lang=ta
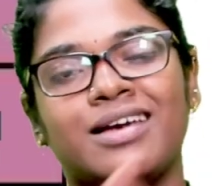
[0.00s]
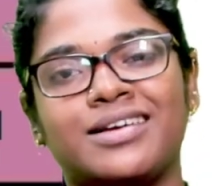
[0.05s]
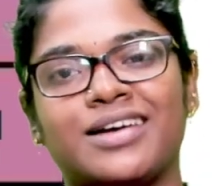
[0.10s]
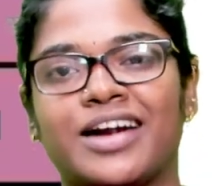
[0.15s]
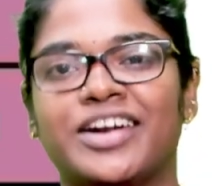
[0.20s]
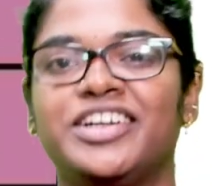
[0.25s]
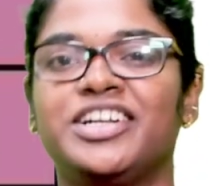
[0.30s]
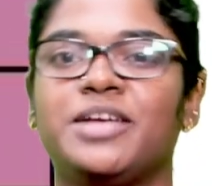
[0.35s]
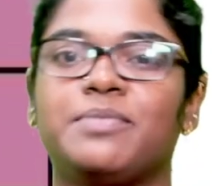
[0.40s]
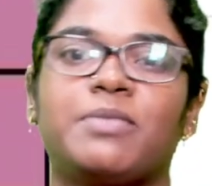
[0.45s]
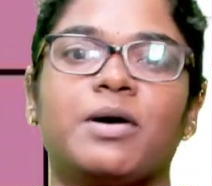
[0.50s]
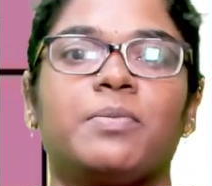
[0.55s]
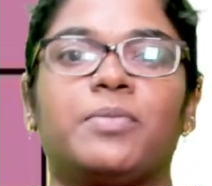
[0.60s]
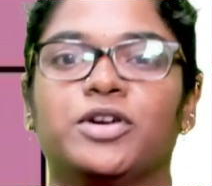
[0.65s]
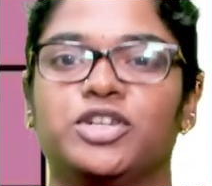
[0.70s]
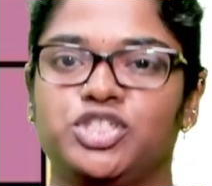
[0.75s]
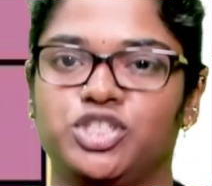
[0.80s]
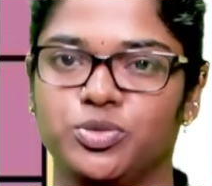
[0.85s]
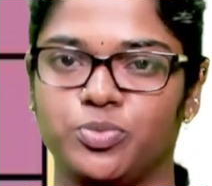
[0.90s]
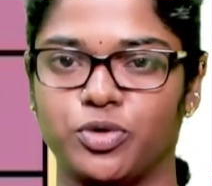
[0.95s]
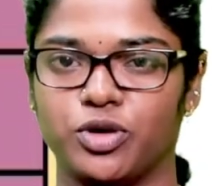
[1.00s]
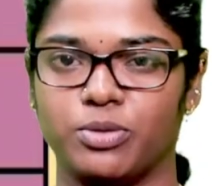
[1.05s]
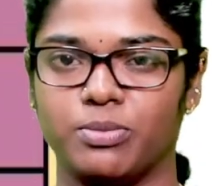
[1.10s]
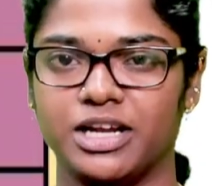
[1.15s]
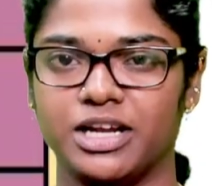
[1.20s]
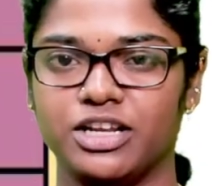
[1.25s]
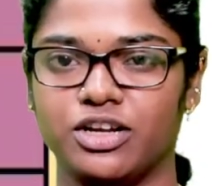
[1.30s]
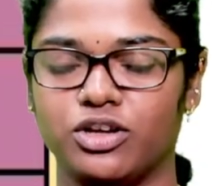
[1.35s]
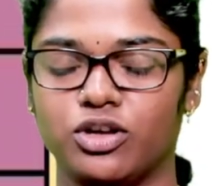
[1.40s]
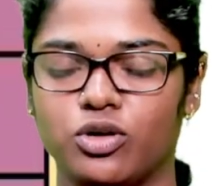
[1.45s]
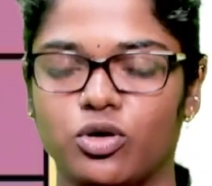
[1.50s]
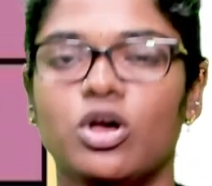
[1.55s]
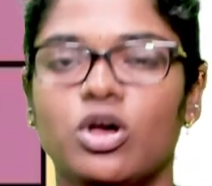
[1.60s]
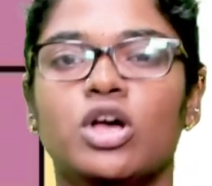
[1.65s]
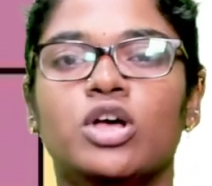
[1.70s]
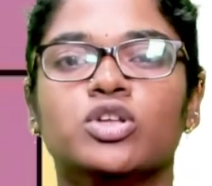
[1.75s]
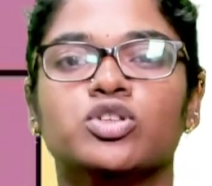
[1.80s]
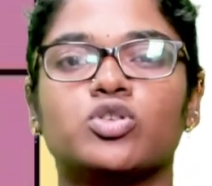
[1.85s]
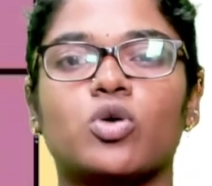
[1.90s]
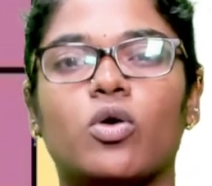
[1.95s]
கண்டிப்பாக படிச்சுட்டு போகிற மாதிரி இருக்கணும்
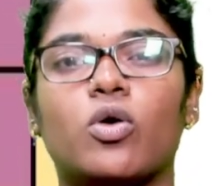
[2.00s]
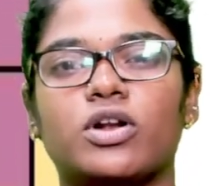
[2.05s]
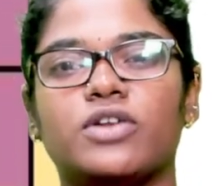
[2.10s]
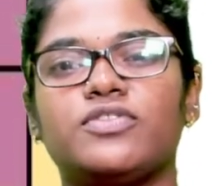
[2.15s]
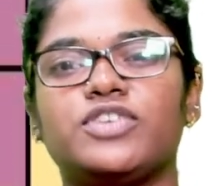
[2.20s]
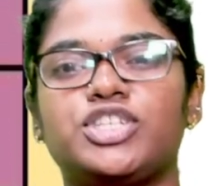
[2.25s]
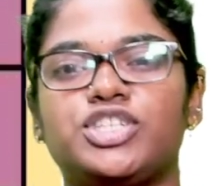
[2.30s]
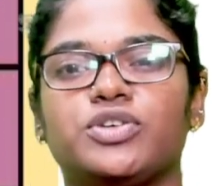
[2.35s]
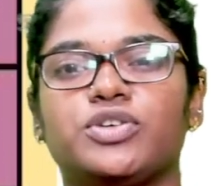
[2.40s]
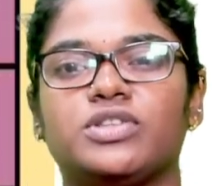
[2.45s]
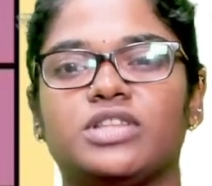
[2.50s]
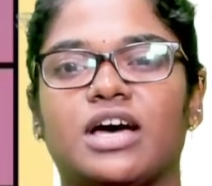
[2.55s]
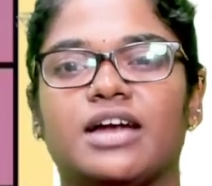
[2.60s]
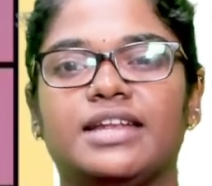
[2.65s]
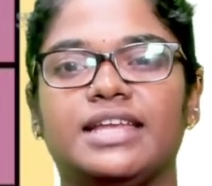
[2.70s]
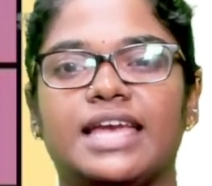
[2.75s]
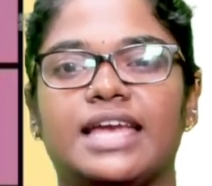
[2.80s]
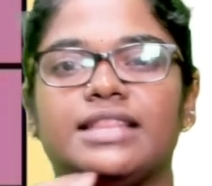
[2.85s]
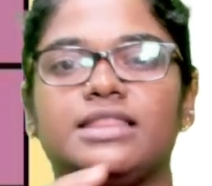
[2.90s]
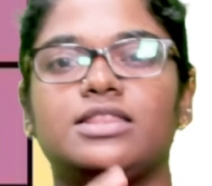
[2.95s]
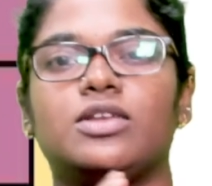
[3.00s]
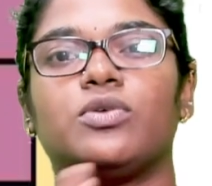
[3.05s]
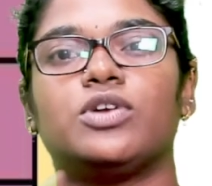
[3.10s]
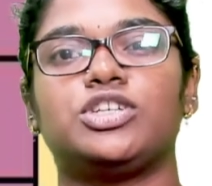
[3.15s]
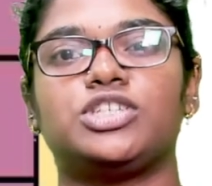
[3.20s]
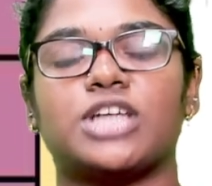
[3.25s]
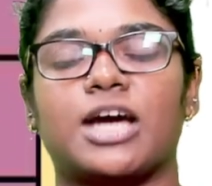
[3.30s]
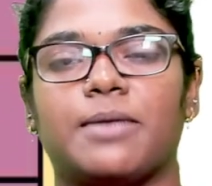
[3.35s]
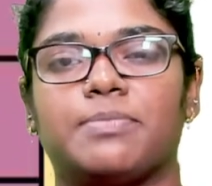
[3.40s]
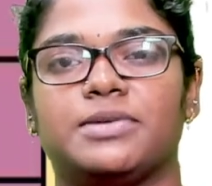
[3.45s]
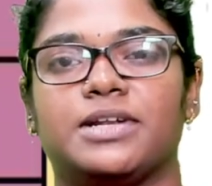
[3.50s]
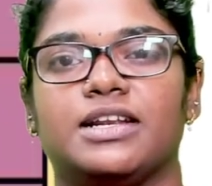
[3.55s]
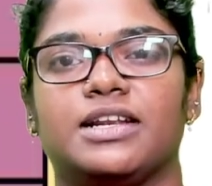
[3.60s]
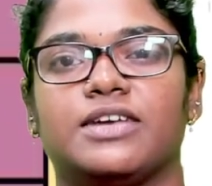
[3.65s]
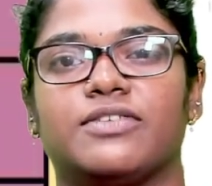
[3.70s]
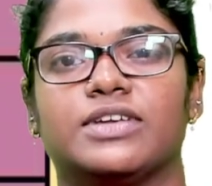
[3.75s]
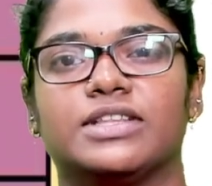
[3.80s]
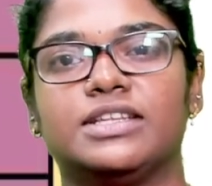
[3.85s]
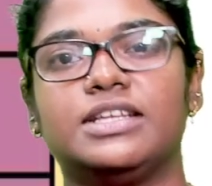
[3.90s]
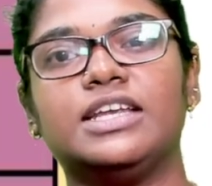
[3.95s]
ஸோ ஒரு விஷயம் தான் நீங்கள் எந்த ஒரு சாப்டரில்
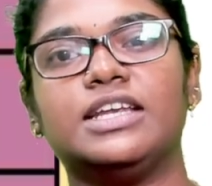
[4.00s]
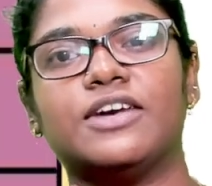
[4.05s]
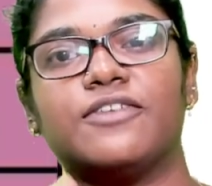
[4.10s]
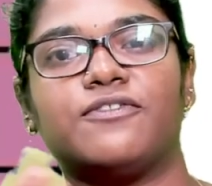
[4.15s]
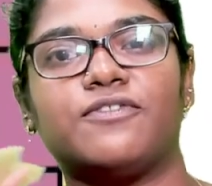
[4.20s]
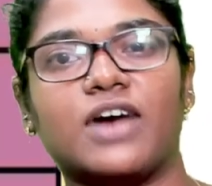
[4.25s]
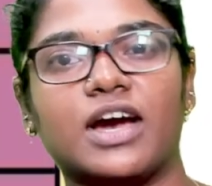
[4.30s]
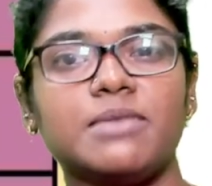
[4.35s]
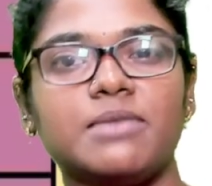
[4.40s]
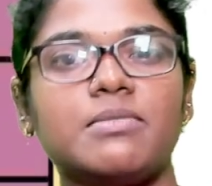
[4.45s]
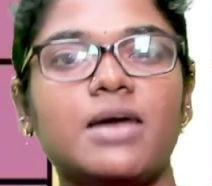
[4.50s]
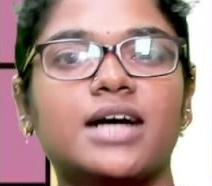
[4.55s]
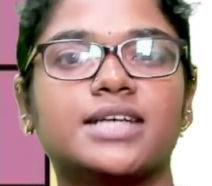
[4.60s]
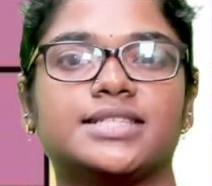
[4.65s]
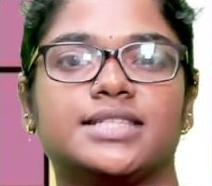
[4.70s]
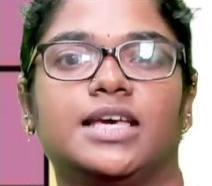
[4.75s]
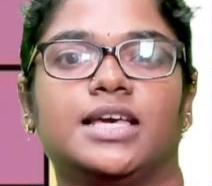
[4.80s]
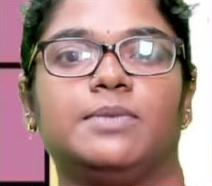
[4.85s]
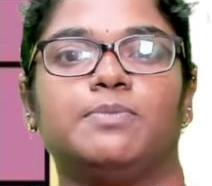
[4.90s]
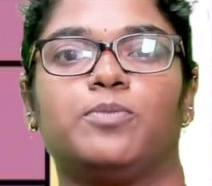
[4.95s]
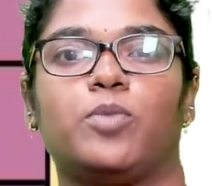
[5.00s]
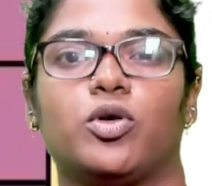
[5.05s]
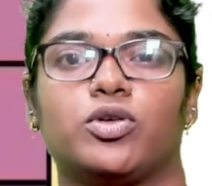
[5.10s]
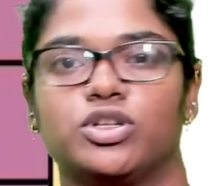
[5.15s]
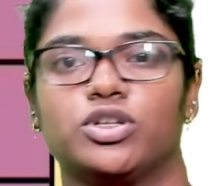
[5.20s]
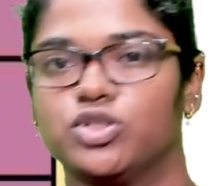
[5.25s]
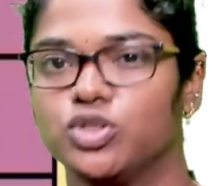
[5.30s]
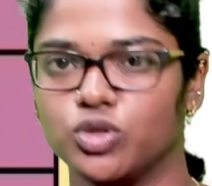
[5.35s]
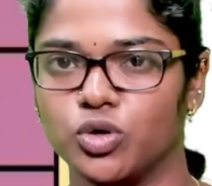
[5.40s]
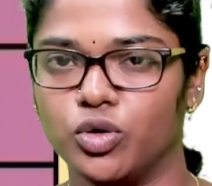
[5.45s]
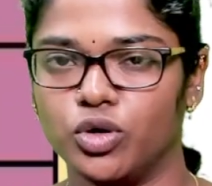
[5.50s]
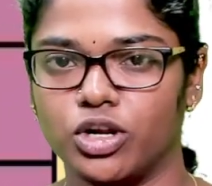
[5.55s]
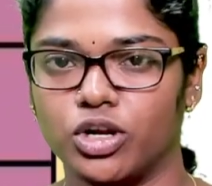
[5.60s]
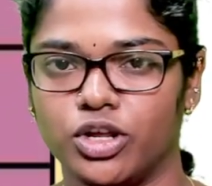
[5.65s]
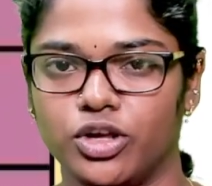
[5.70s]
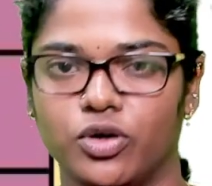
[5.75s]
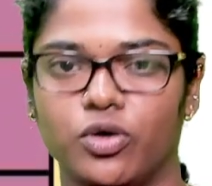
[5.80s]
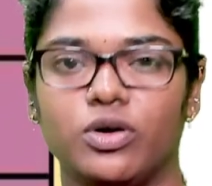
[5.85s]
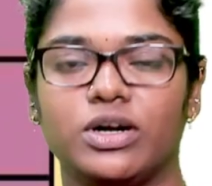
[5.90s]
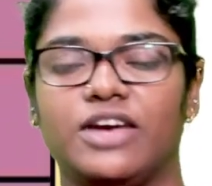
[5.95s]
வந்து நீங்கள் ஃபைவ் மார்க்ஸ்க்கு இம்பார்ட்டன்ஸ்
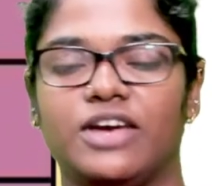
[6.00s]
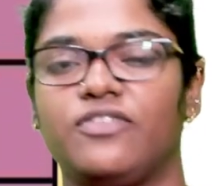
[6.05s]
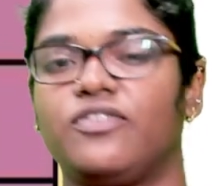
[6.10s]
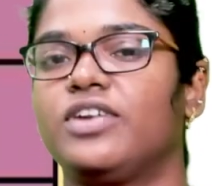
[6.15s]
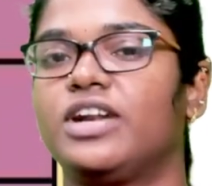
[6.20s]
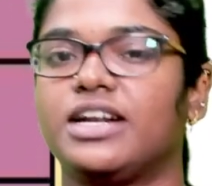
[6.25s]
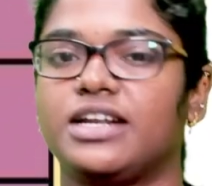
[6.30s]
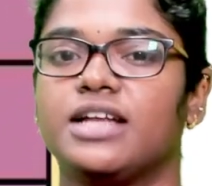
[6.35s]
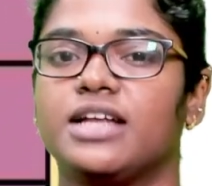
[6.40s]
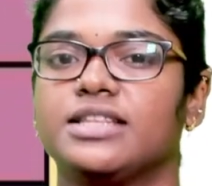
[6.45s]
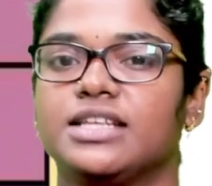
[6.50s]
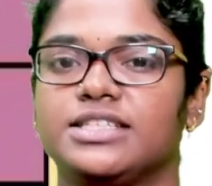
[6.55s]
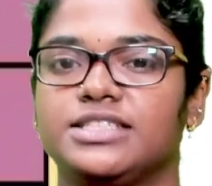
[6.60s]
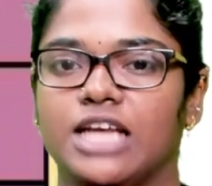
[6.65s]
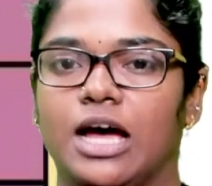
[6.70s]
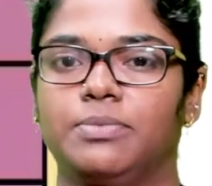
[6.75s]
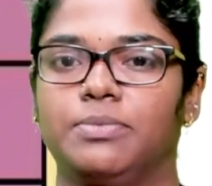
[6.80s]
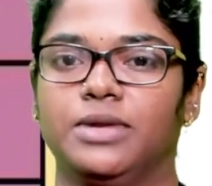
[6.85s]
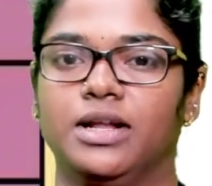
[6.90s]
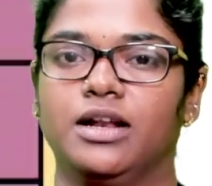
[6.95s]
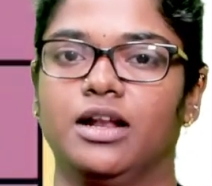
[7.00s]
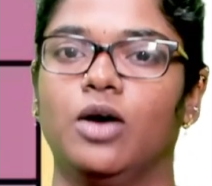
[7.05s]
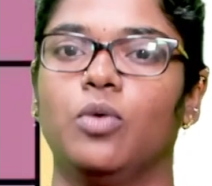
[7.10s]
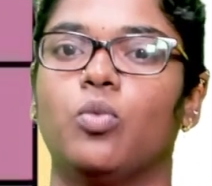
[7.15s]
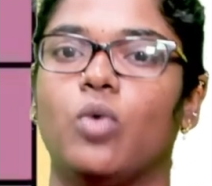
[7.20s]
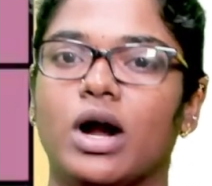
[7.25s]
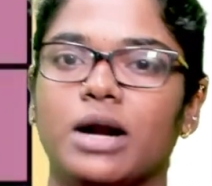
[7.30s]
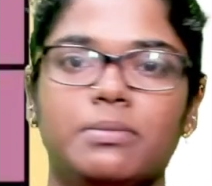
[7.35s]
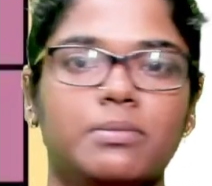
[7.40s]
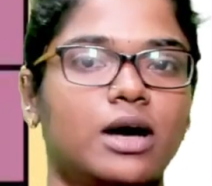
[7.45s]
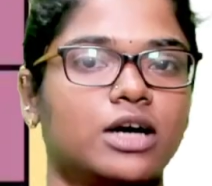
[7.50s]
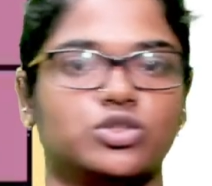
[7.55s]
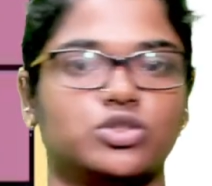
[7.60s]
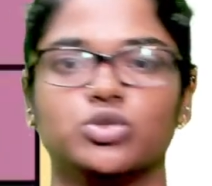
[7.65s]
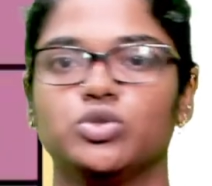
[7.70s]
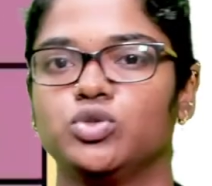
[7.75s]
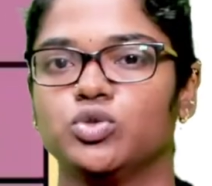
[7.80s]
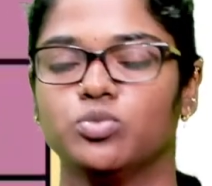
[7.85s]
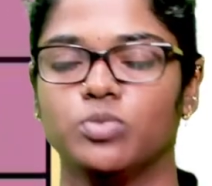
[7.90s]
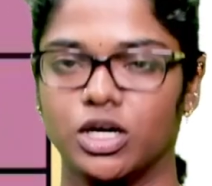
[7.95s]
கொடுக்கலையோ டெஃபினட்டாக அந்த சாப்டரில் ஒன்
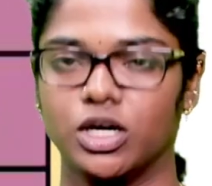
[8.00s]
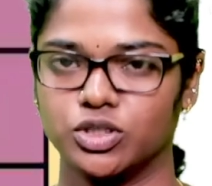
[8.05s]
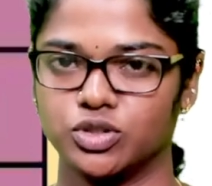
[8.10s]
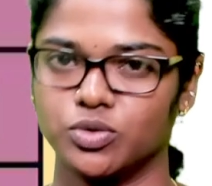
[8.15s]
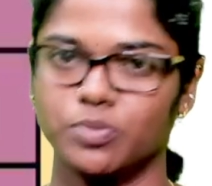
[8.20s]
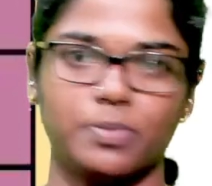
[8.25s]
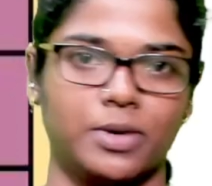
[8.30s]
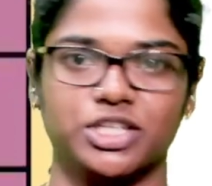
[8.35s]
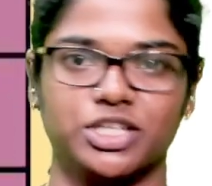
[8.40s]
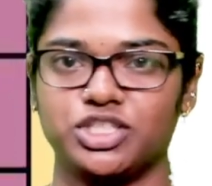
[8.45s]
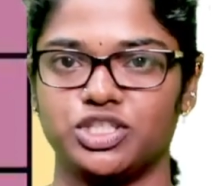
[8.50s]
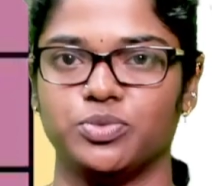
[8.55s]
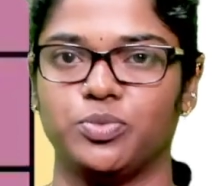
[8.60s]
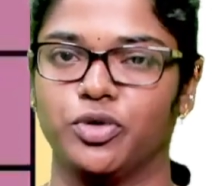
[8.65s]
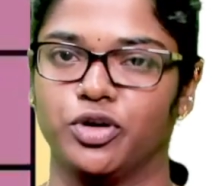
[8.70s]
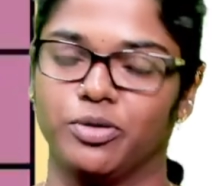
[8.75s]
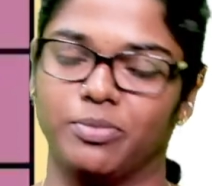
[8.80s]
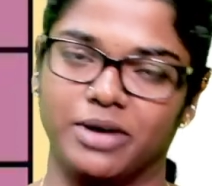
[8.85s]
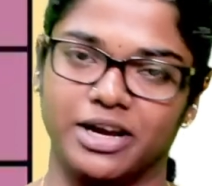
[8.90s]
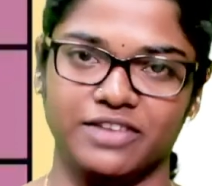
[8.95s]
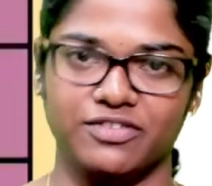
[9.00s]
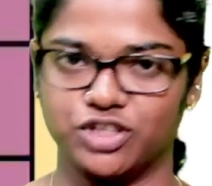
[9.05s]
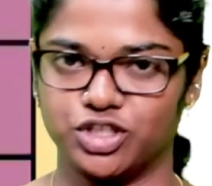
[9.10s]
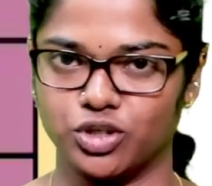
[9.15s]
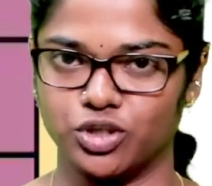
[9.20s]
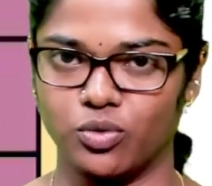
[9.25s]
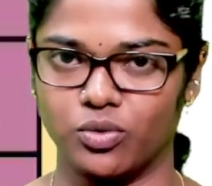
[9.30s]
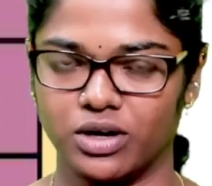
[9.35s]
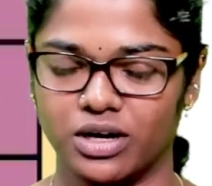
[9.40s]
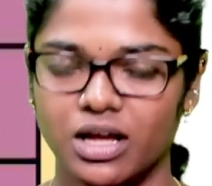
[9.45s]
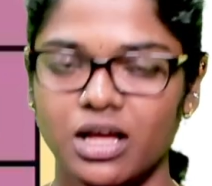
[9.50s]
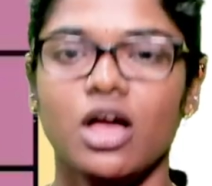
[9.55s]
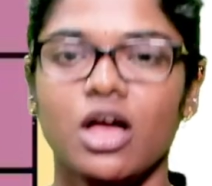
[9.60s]
மார்க்ஸும் டூ மார்க்ஸும் படிச்சுட்டு போகிற மாதிரி வச்சுக்கோங்க